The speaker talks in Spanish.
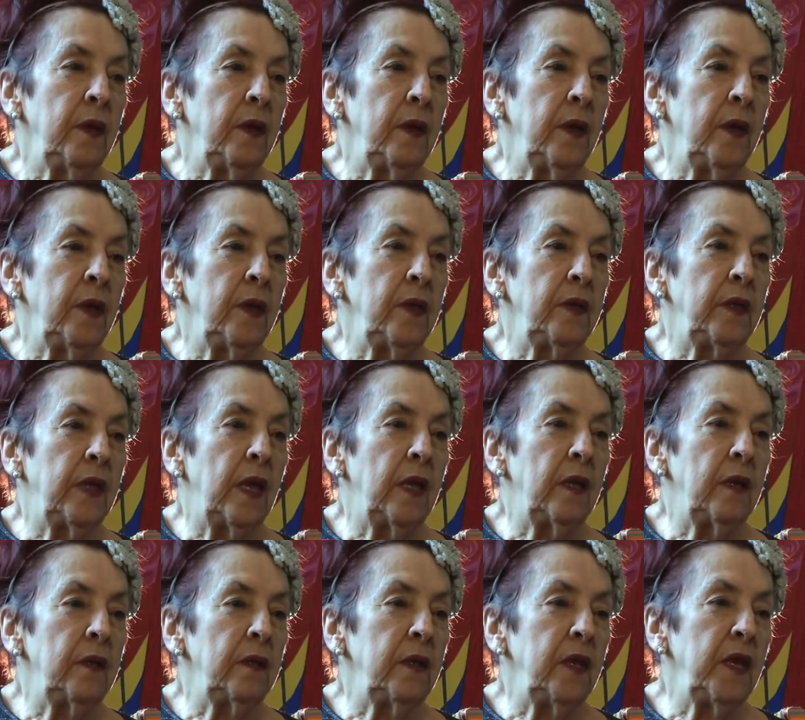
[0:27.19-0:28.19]
eh,
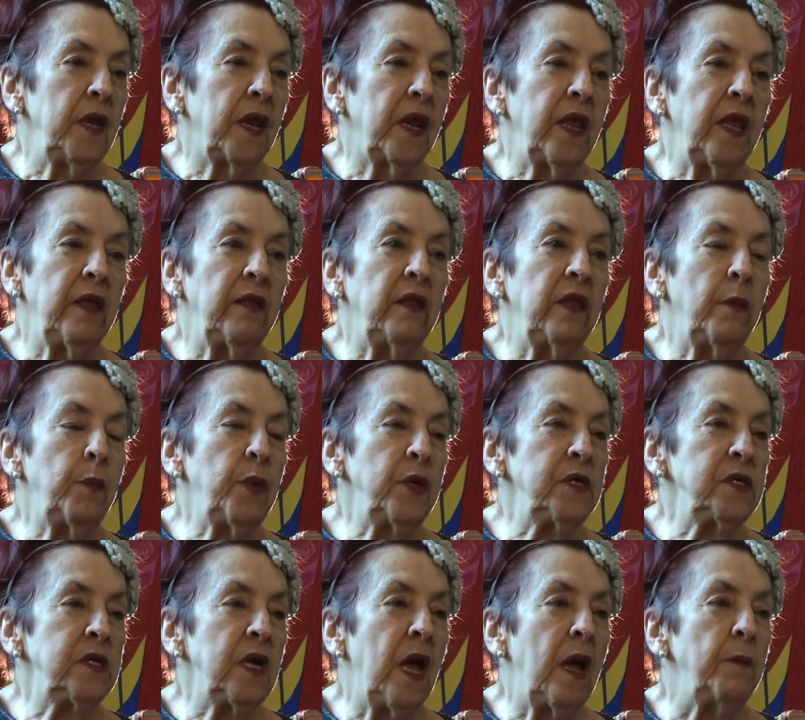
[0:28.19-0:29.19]
di rienda
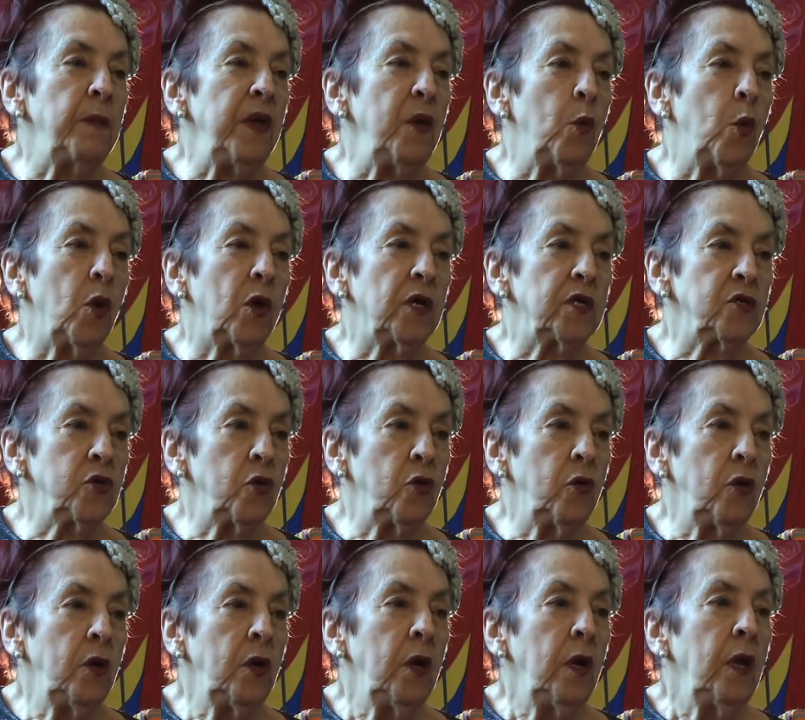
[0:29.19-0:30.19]
pues a mi
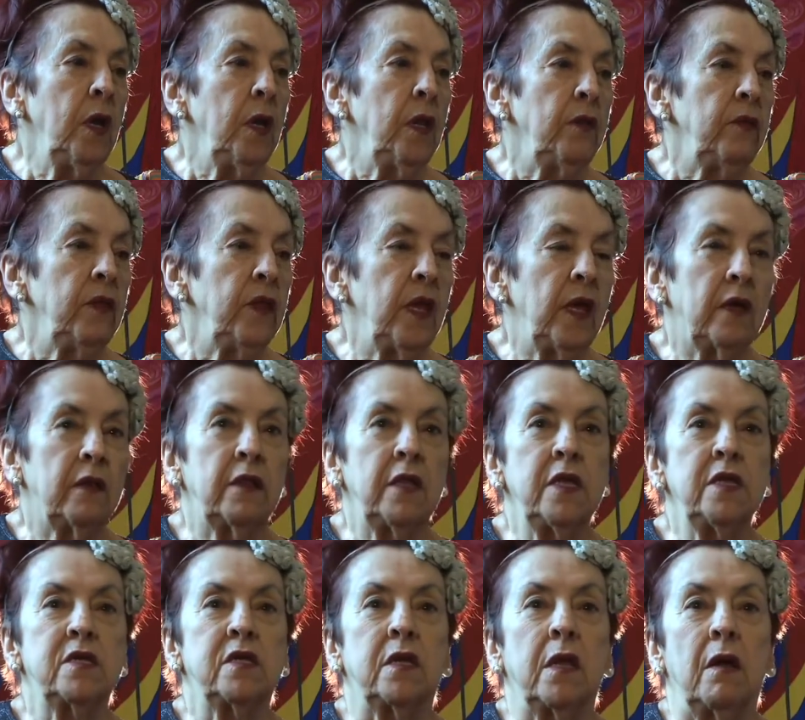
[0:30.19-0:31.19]
vocación de
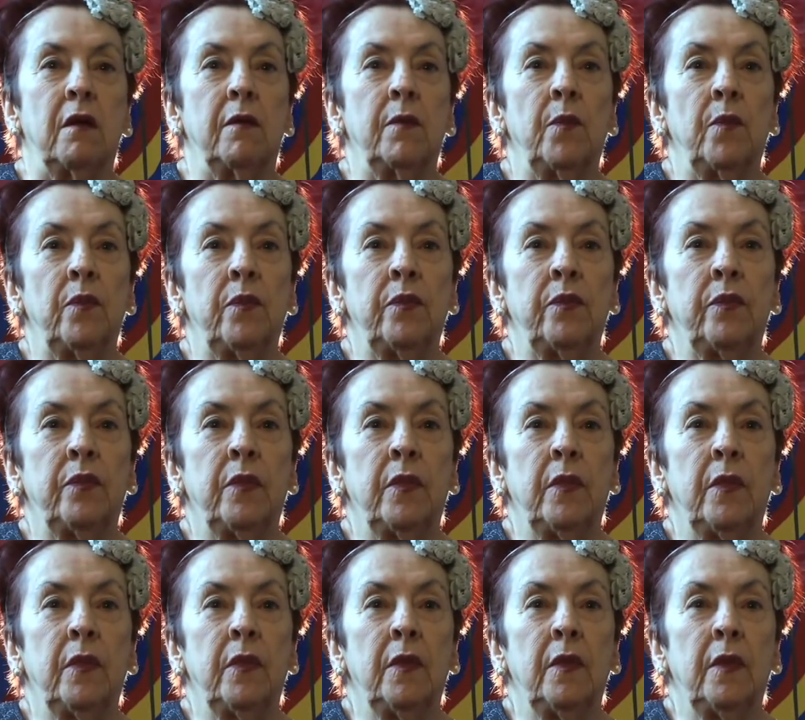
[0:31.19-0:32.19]
artista
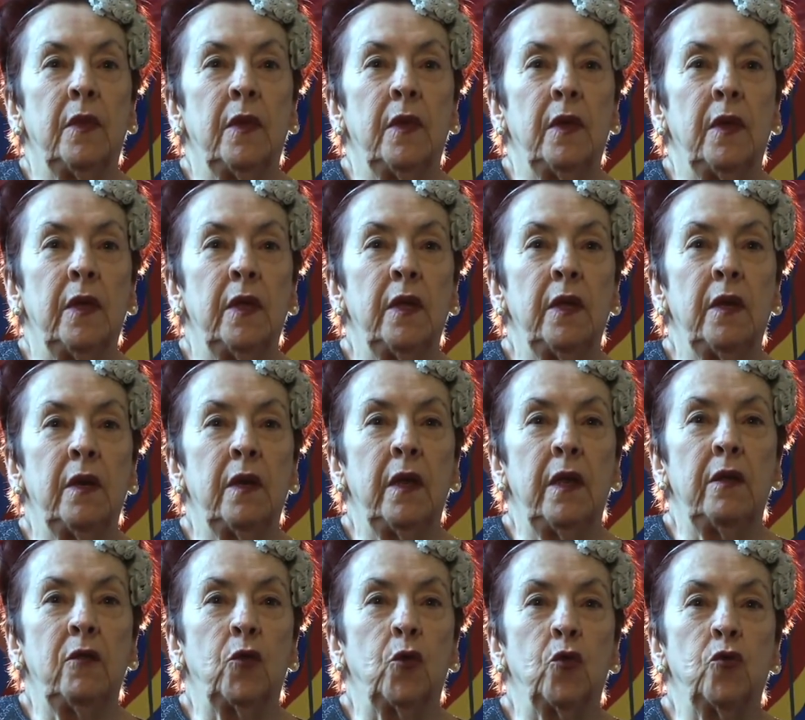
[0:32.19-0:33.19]
en,
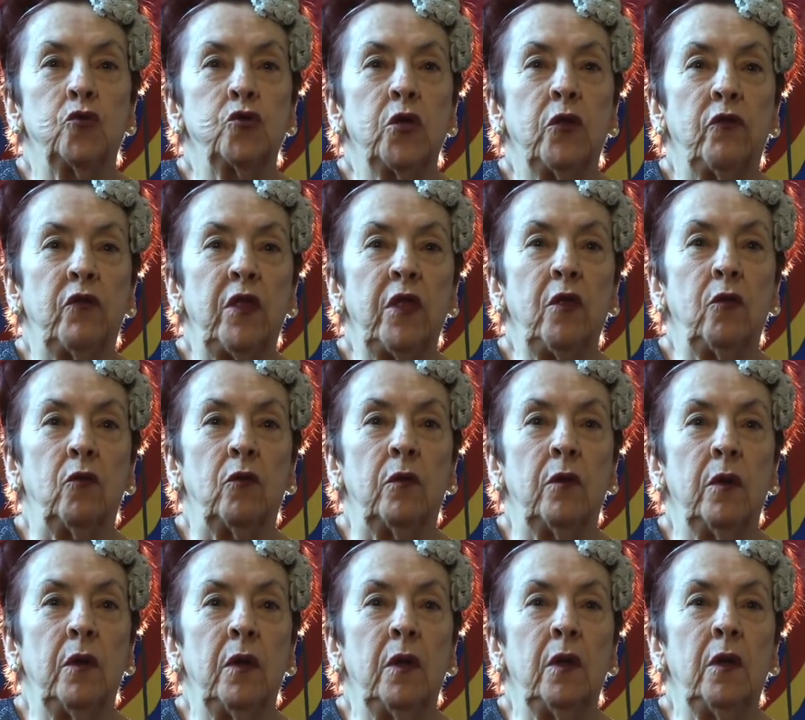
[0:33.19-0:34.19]
en todo sentido.
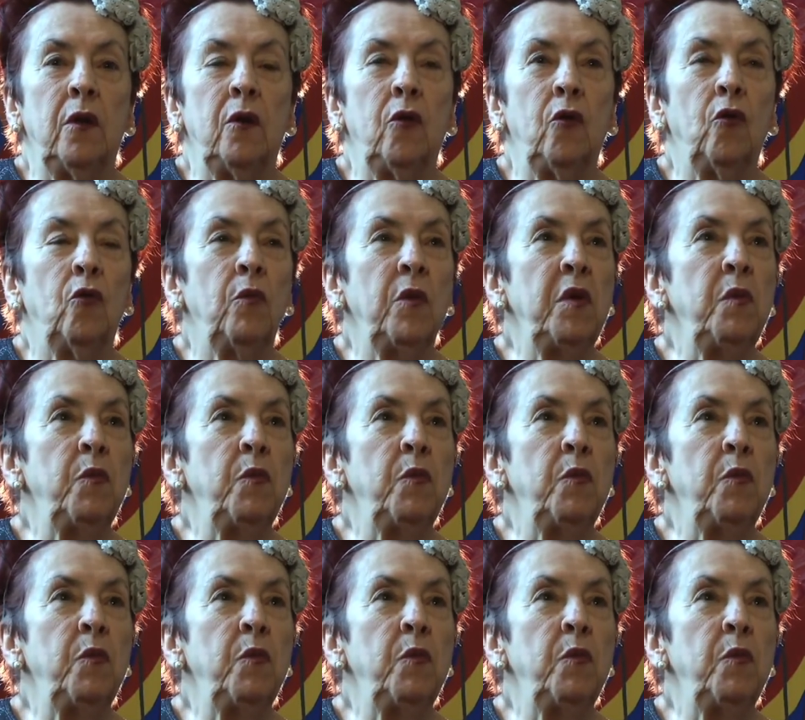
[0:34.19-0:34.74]
No me